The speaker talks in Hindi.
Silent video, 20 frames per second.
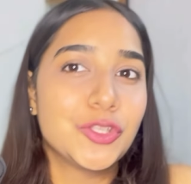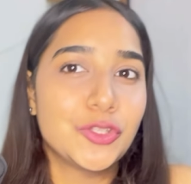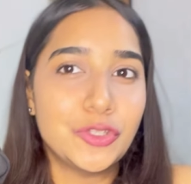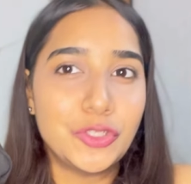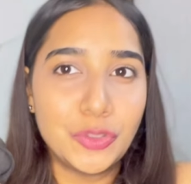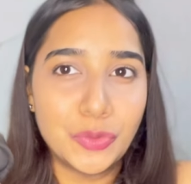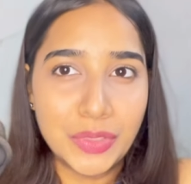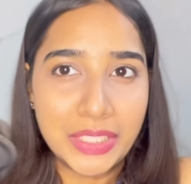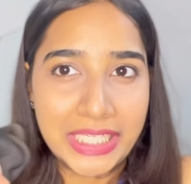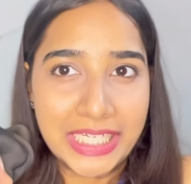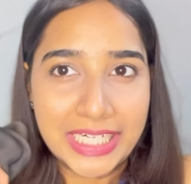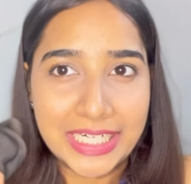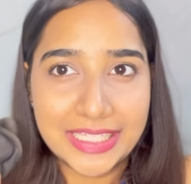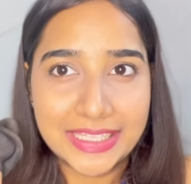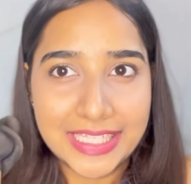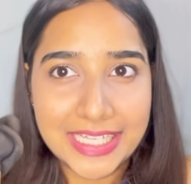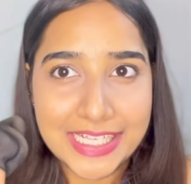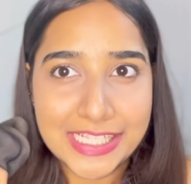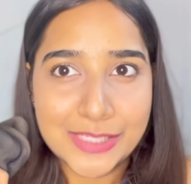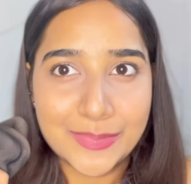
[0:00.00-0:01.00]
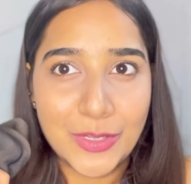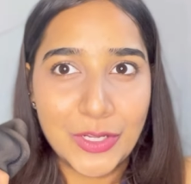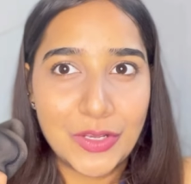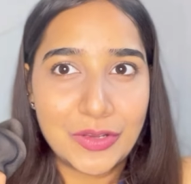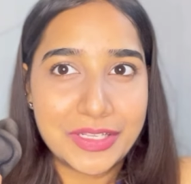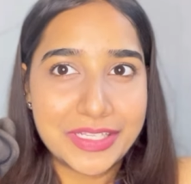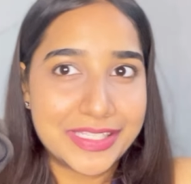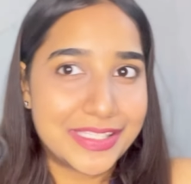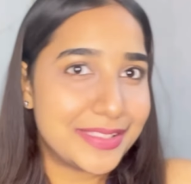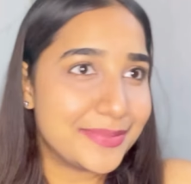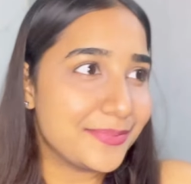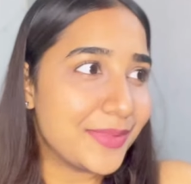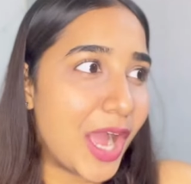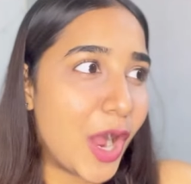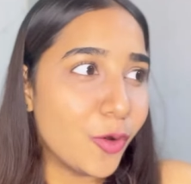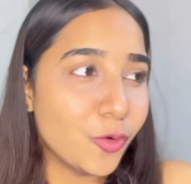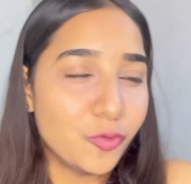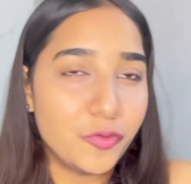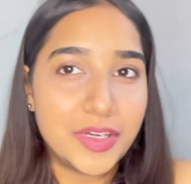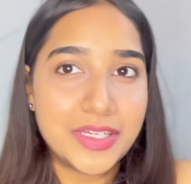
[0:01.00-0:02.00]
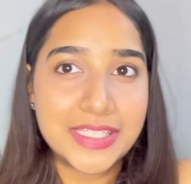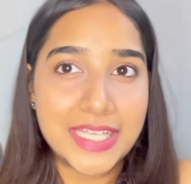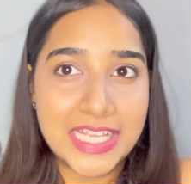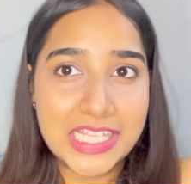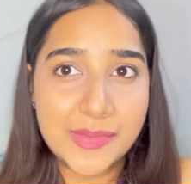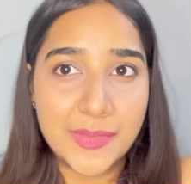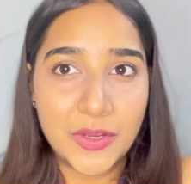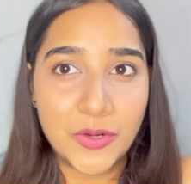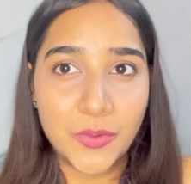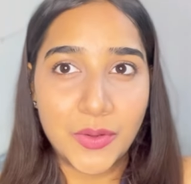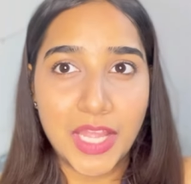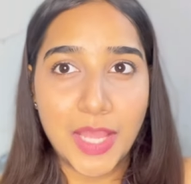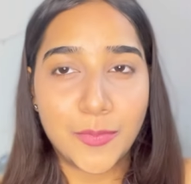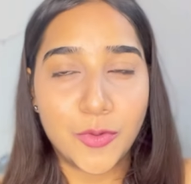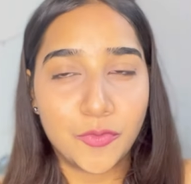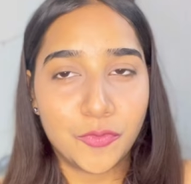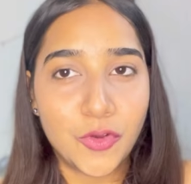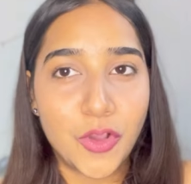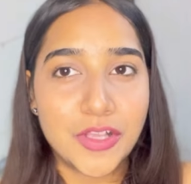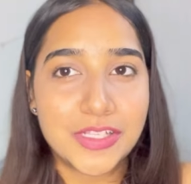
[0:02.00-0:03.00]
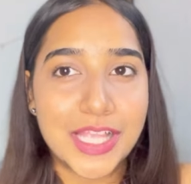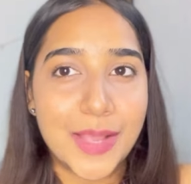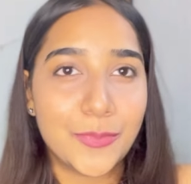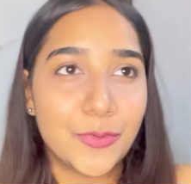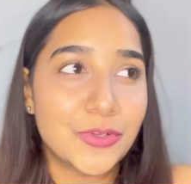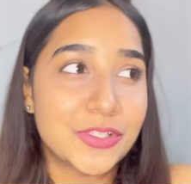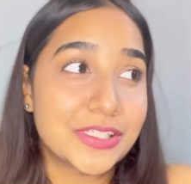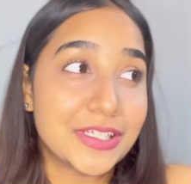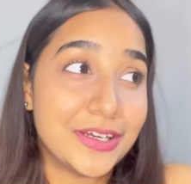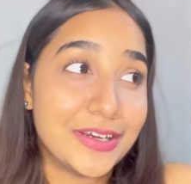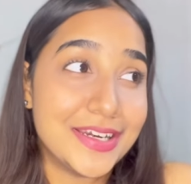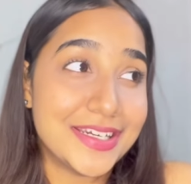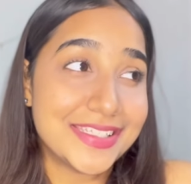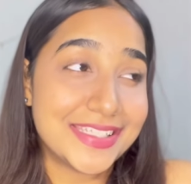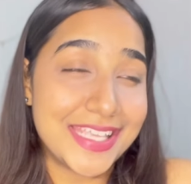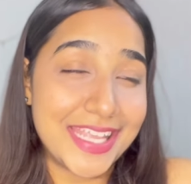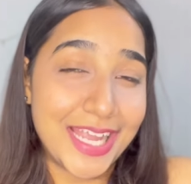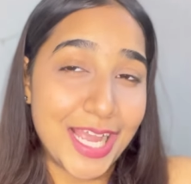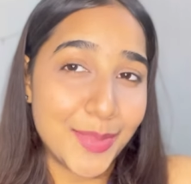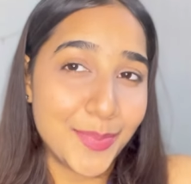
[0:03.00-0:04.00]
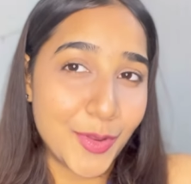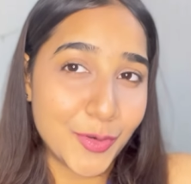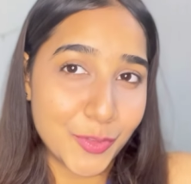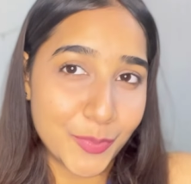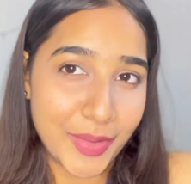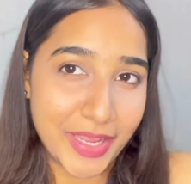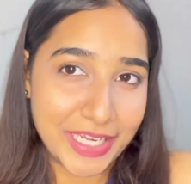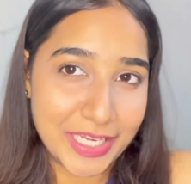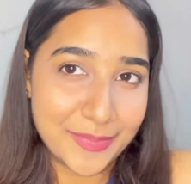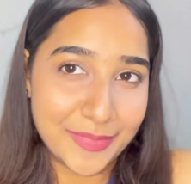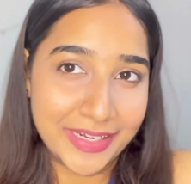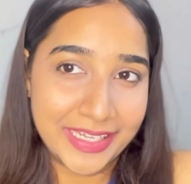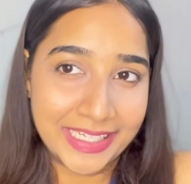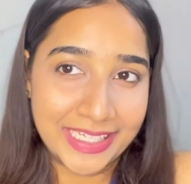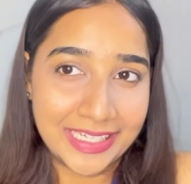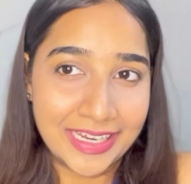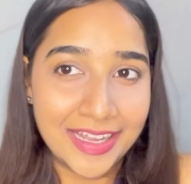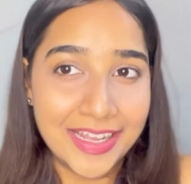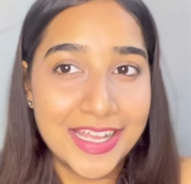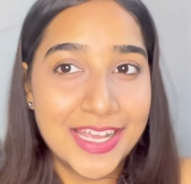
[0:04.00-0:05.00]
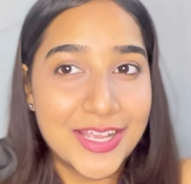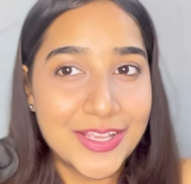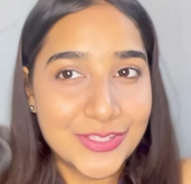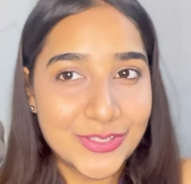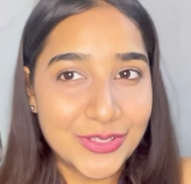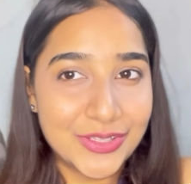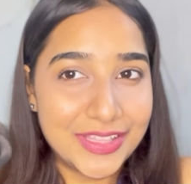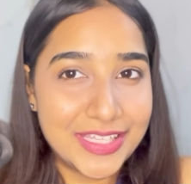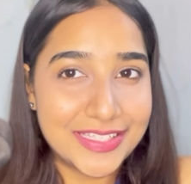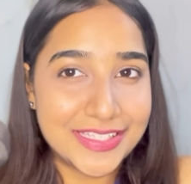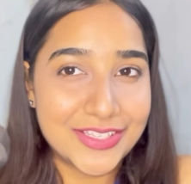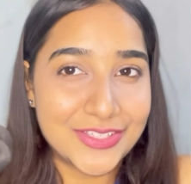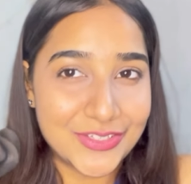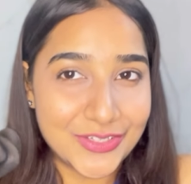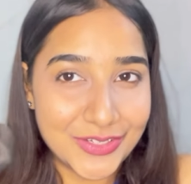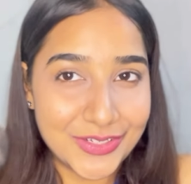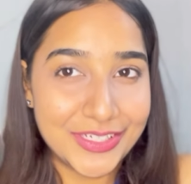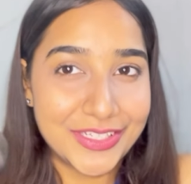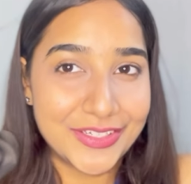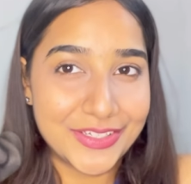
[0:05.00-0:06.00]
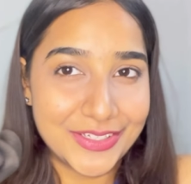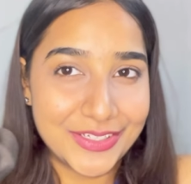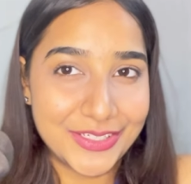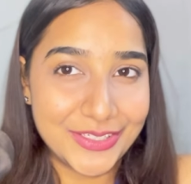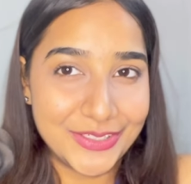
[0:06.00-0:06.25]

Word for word: तो यू नीड दिस बिकॉज आउटफिट्स कैसे पहनोगे आप ऑफकोर्स आपको स्कर्ट्स एक आध बार तो पहननी पड़ेगी ना सो दिस इज रियली रियली